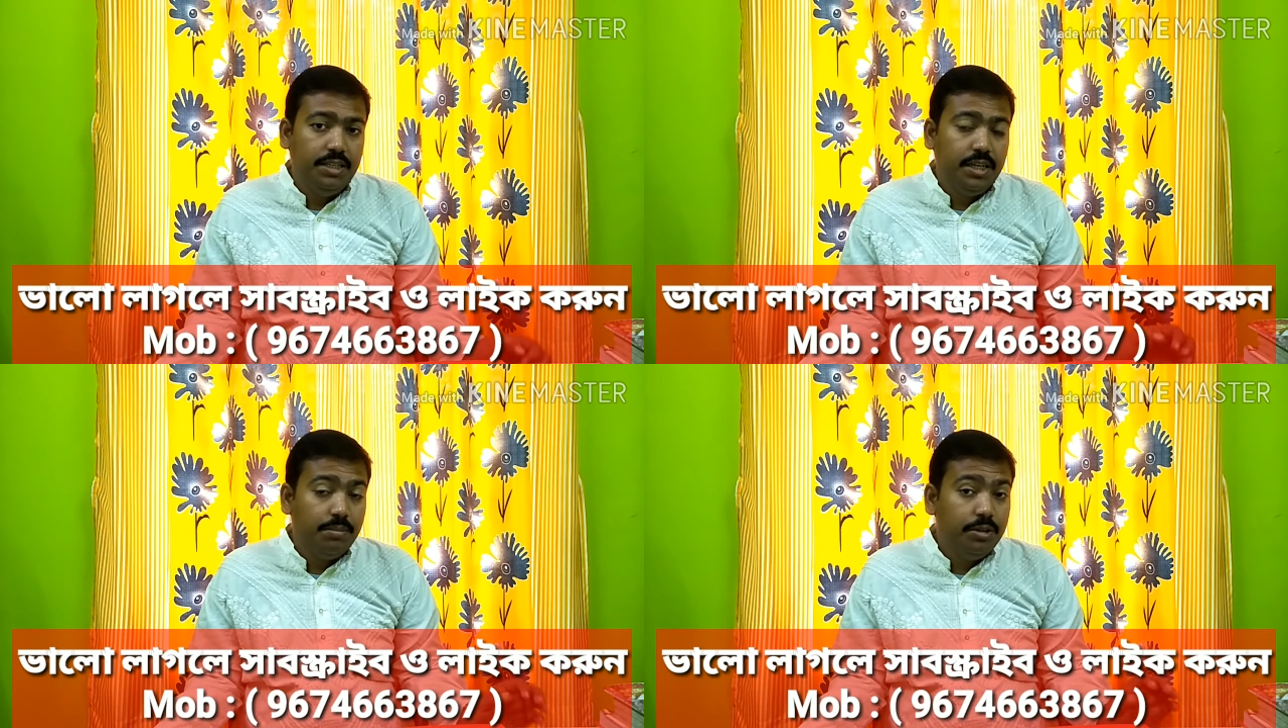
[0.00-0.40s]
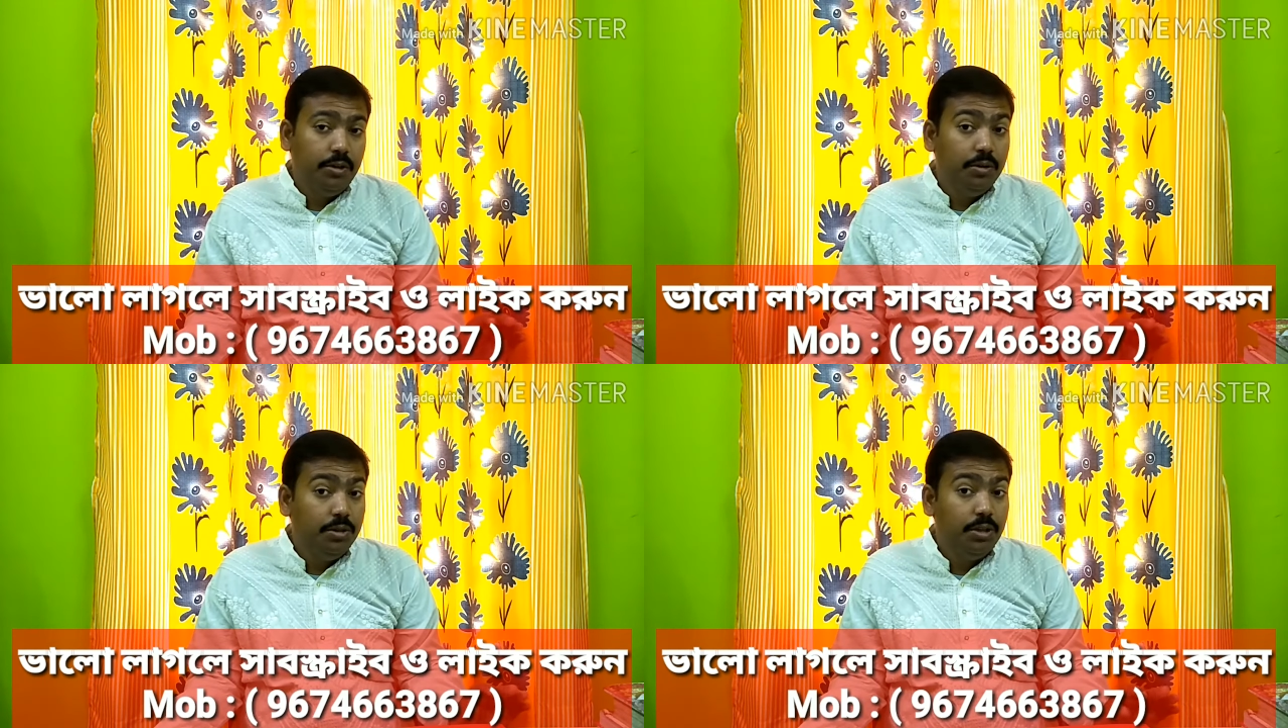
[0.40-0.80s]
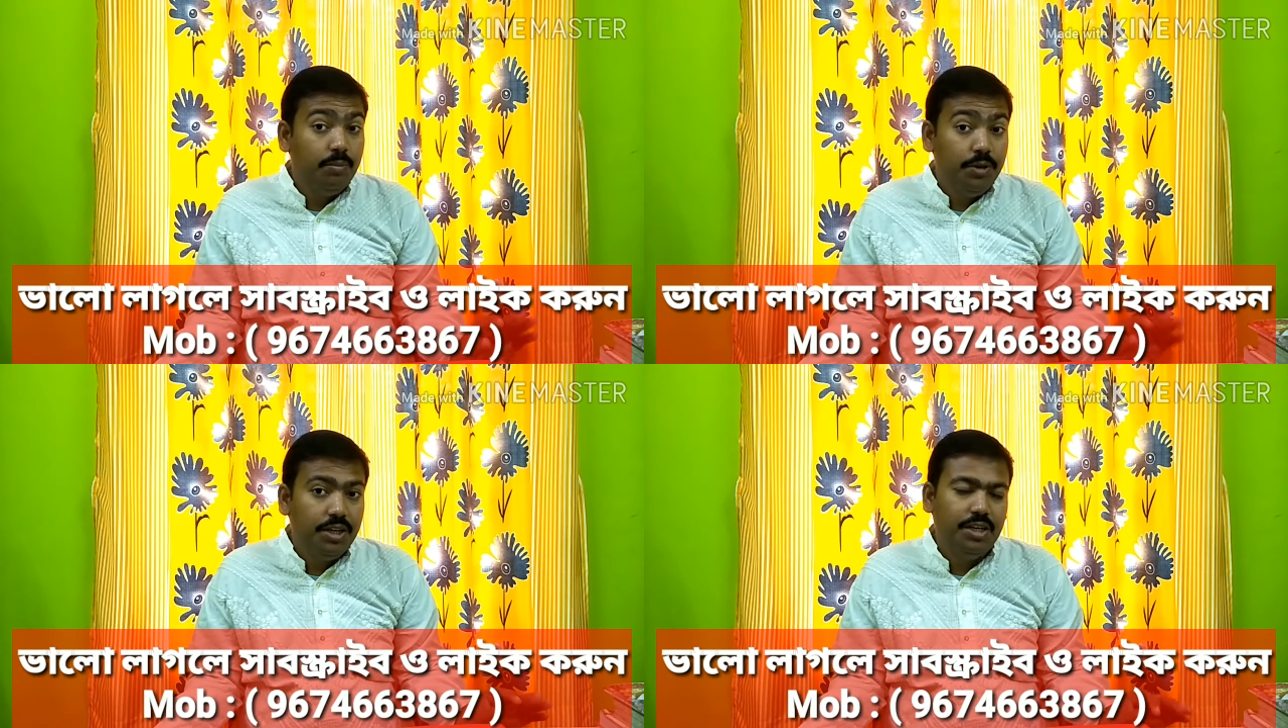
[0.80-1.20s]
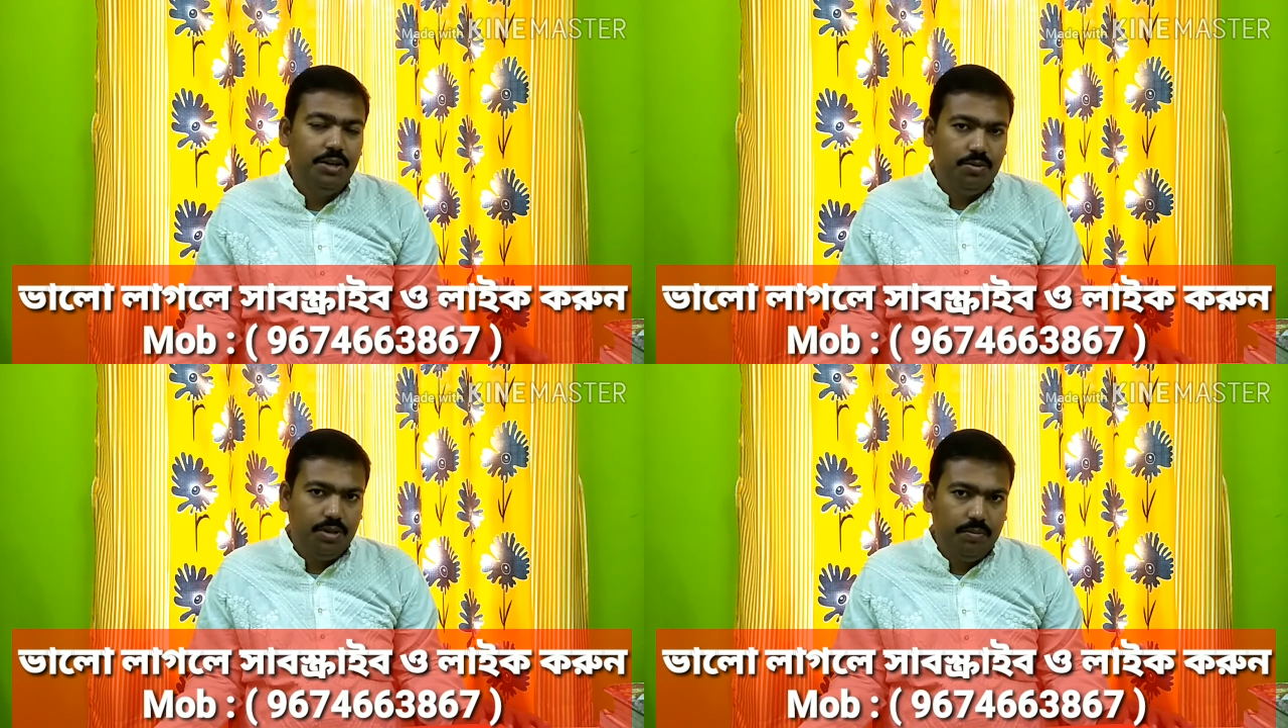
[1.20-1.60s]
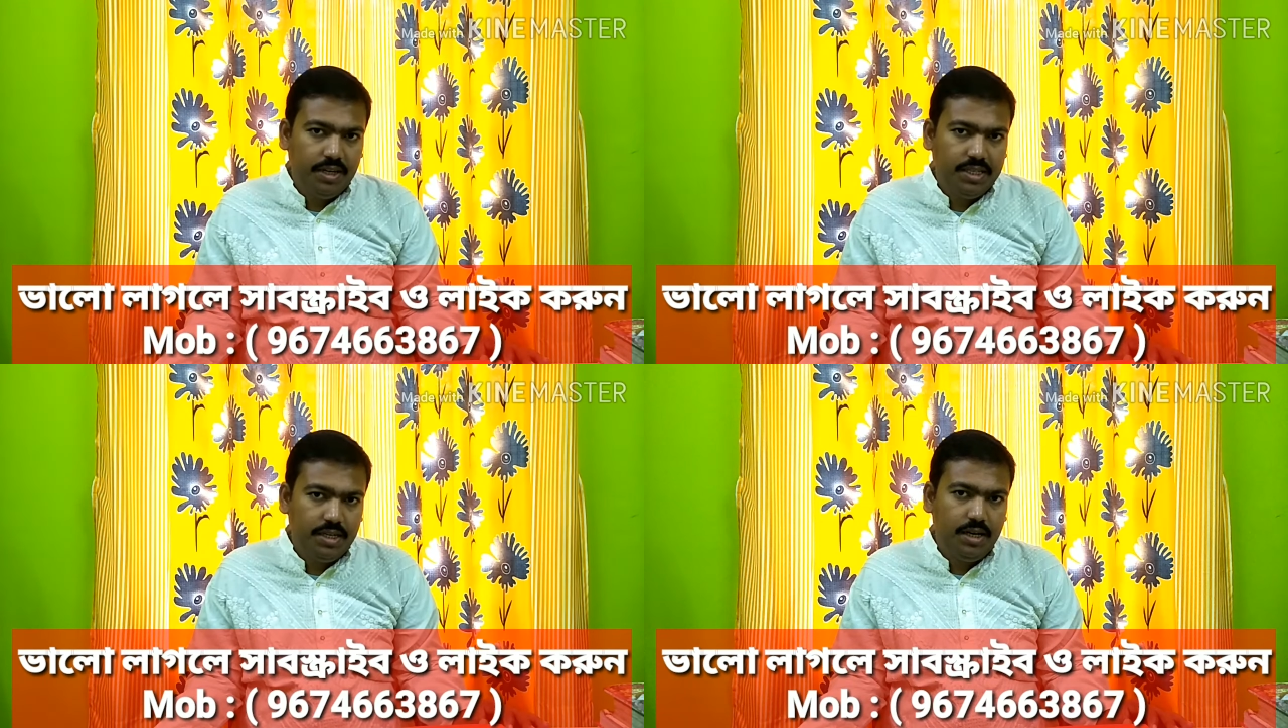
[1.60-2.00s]
যেটা আপনি দীর্ঘদিন ধরে বিক্রি করতে
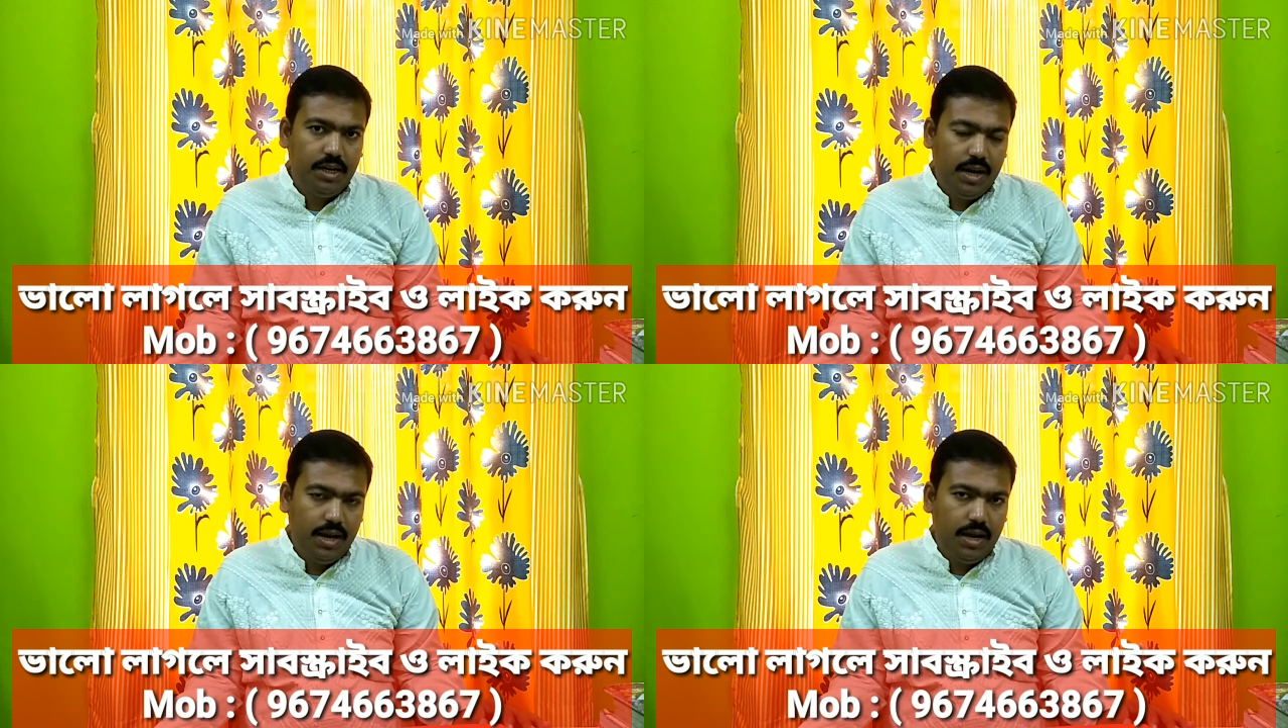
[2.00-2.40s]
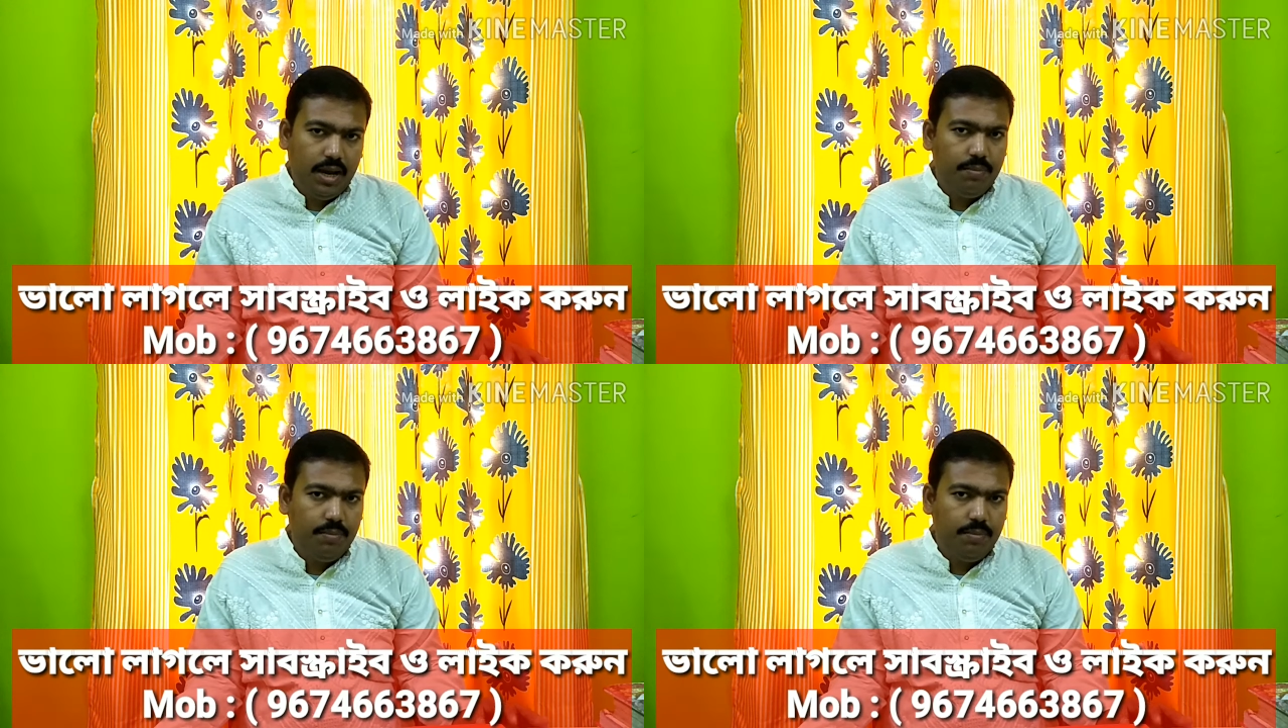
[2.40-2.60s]
পারছেন না হ্যাঁ